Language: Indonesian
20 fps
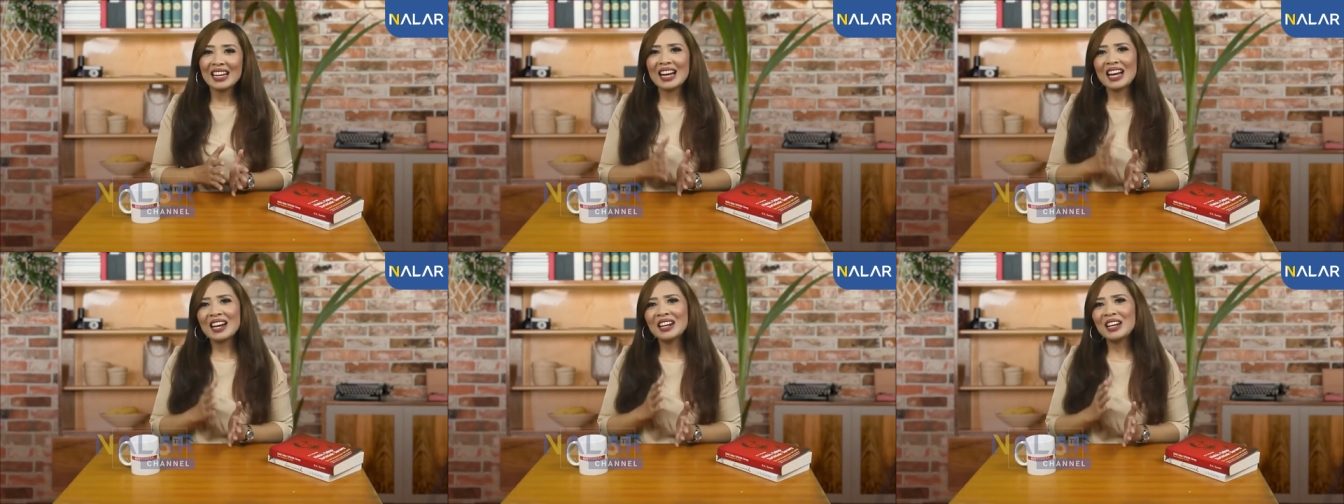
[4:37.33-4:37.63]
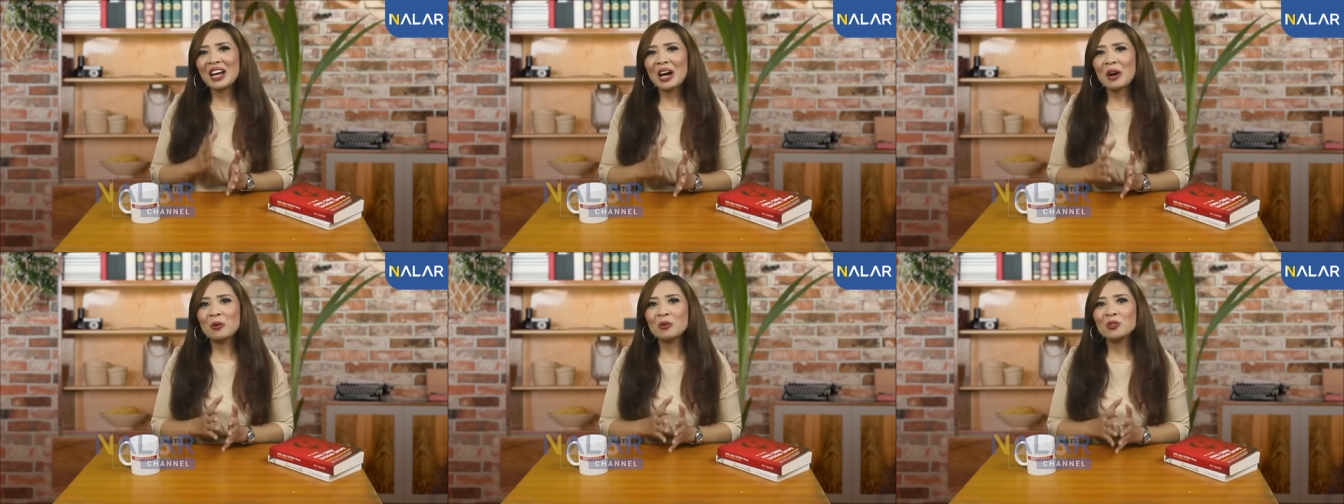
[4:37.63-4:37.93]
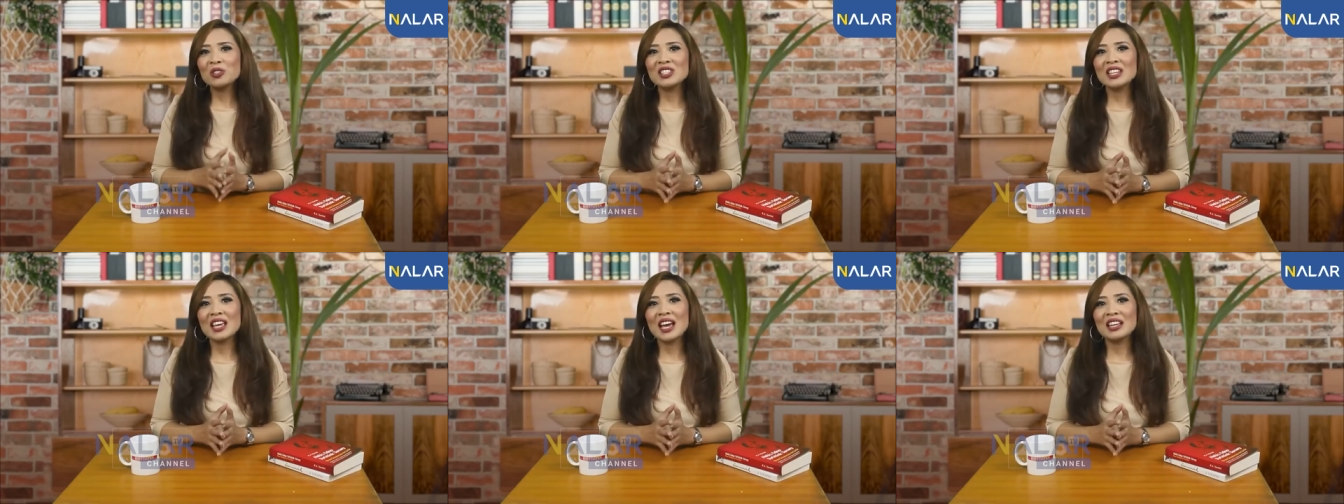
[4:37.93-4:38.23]
karena
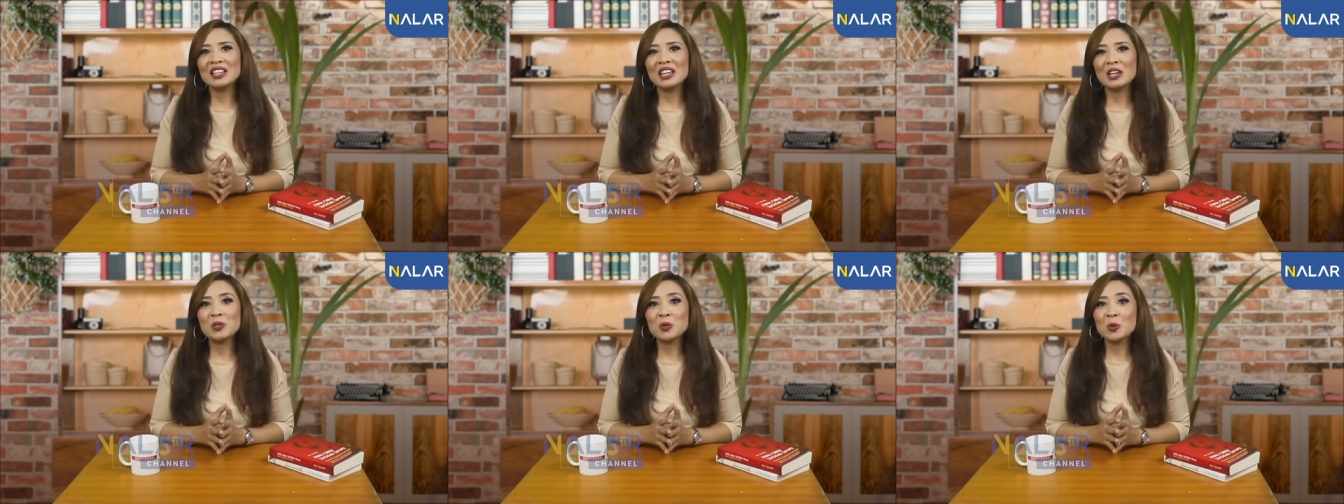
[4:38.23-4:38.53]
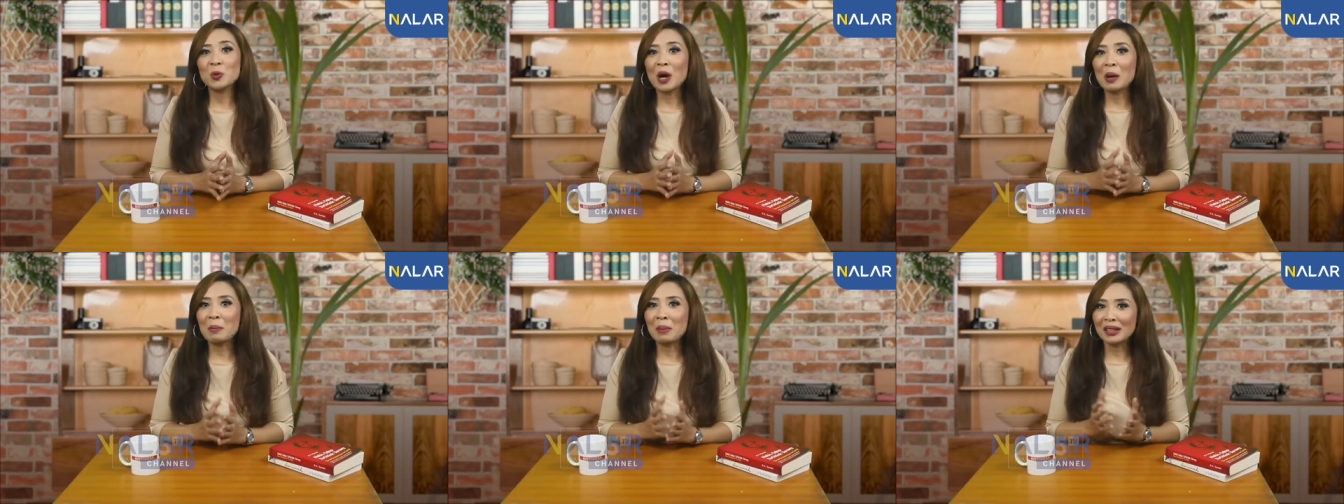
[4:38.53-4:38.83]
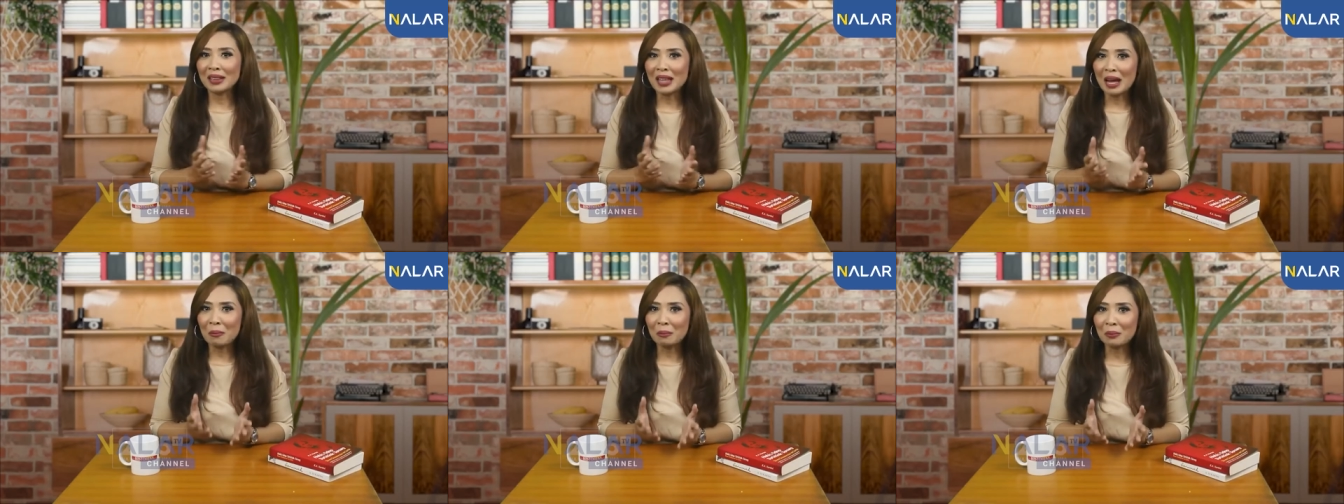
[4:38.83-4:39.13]
usianya sudah
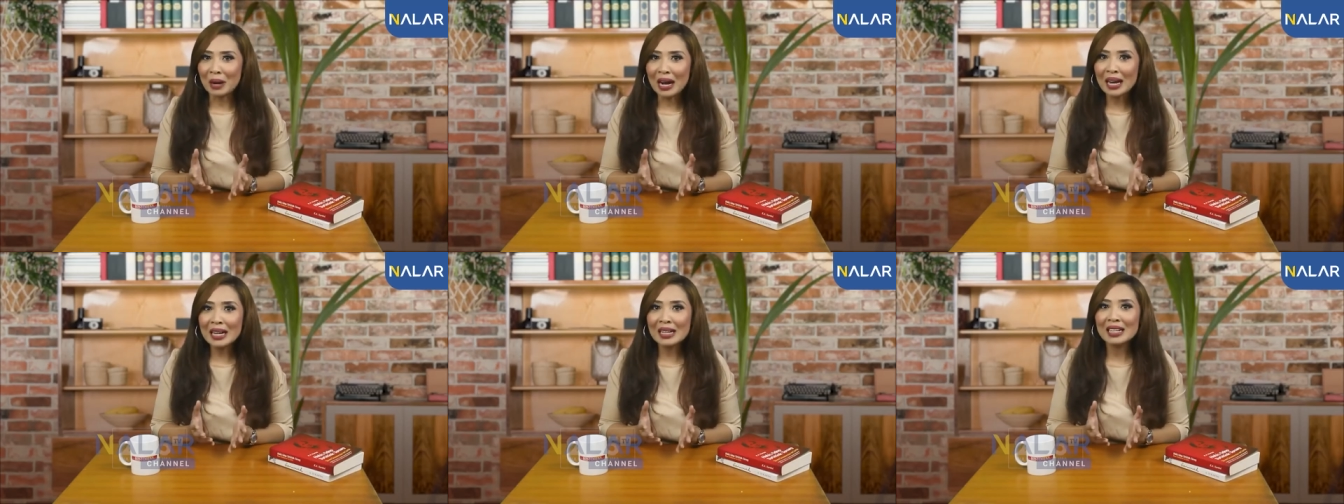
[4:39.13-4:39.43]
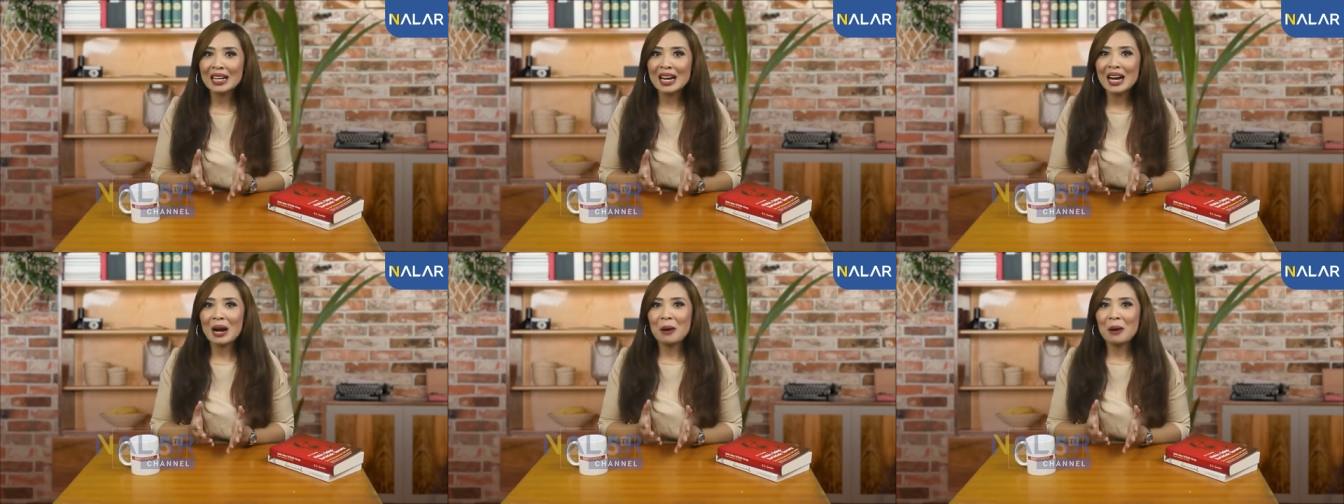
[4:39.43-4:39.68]
bertambah,